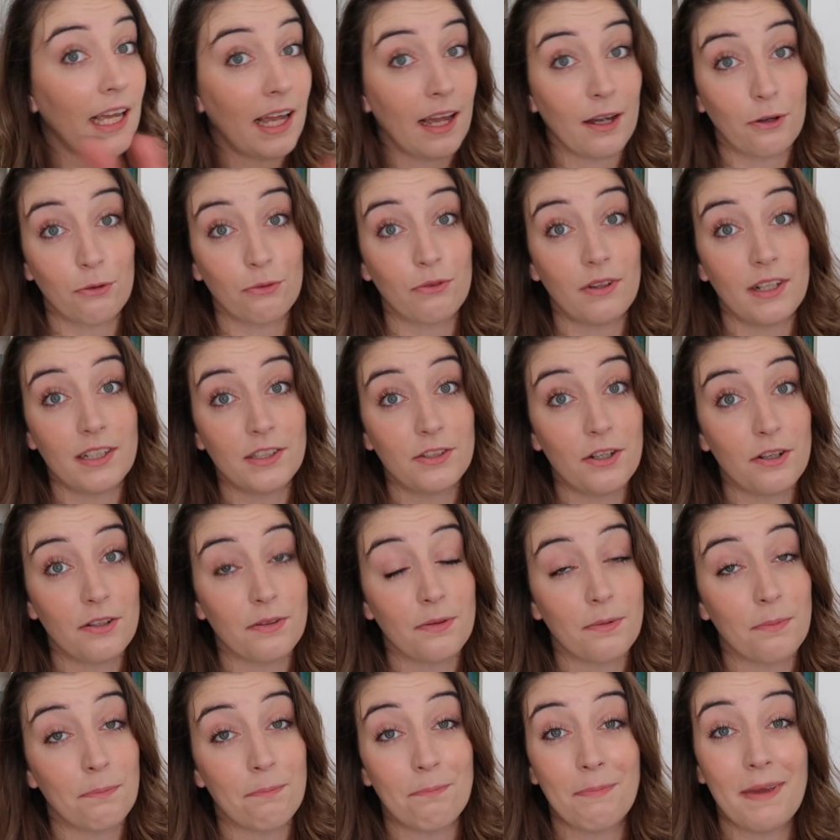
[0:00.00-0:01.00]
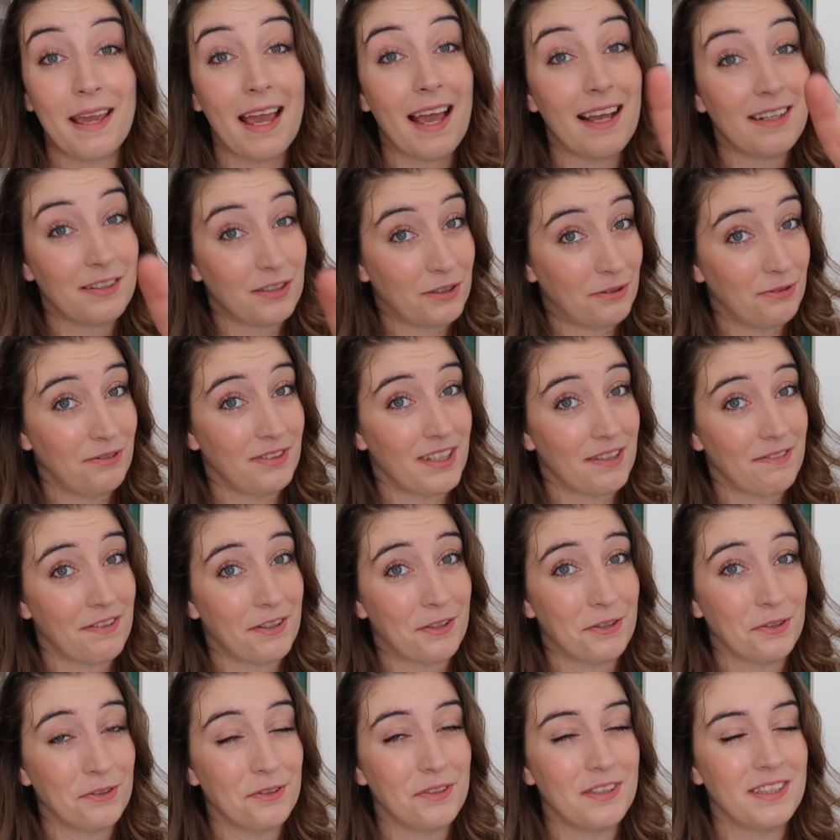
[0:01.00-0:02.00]
mais j'ai rien contre les jeunes. Mais est-ce que vous
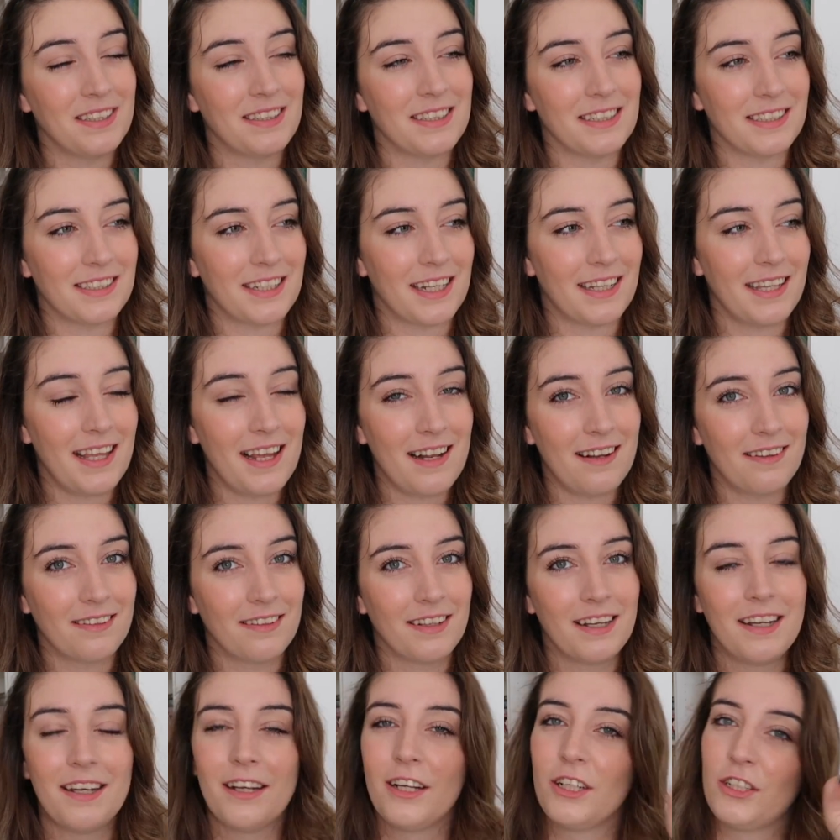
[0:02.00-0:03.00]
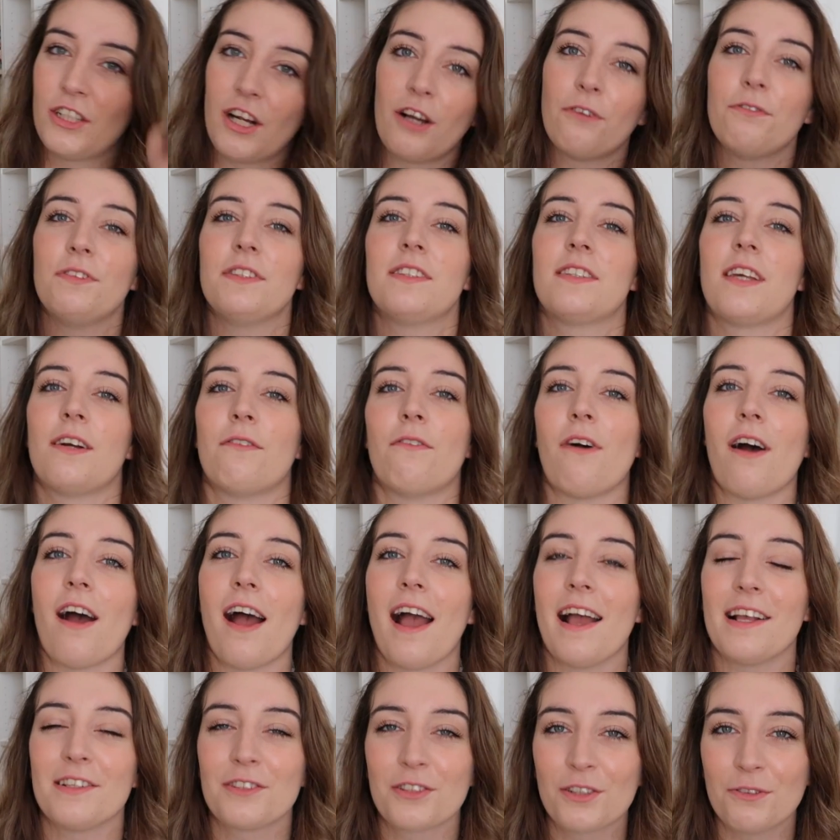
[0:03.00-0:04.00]
avez connu Disney Channel J'ai envie de
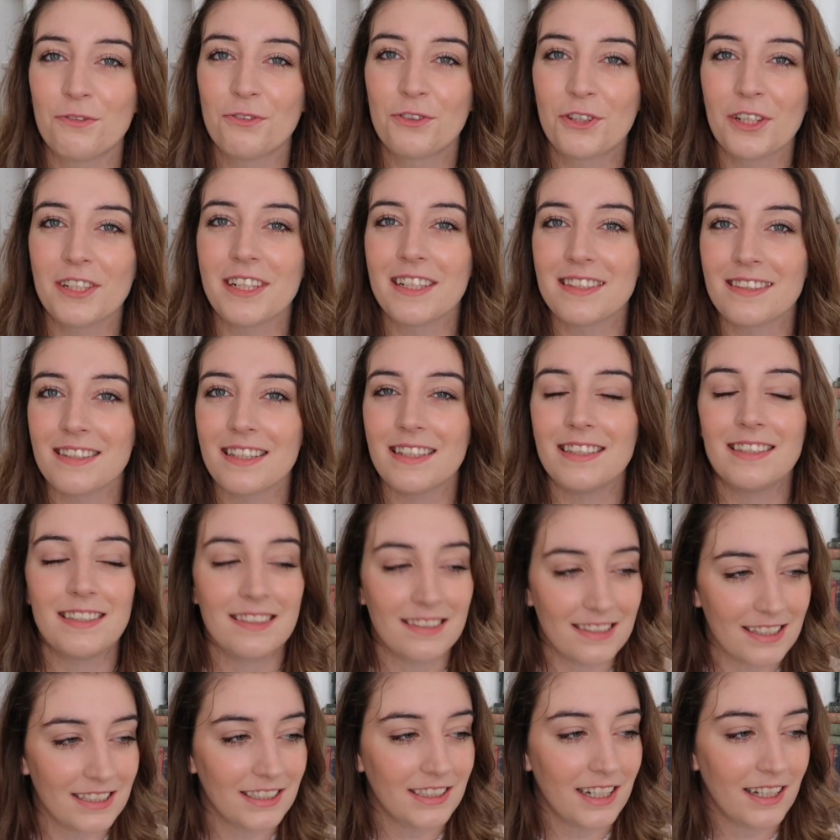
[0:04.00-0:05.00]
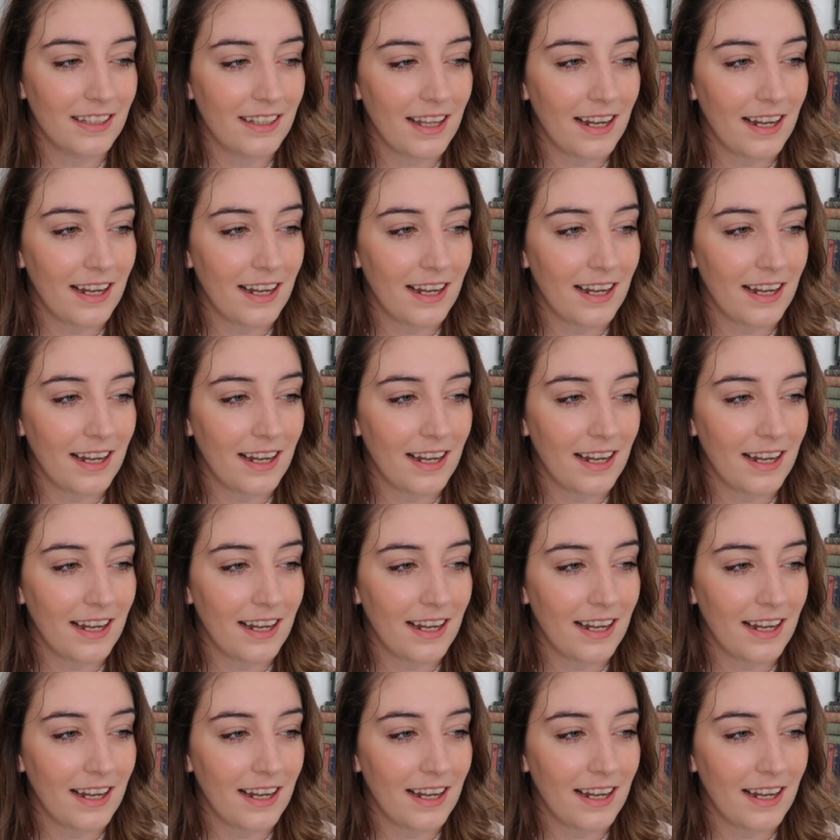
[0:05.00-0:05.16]
savoir. Est-ce que vous connaissez Disney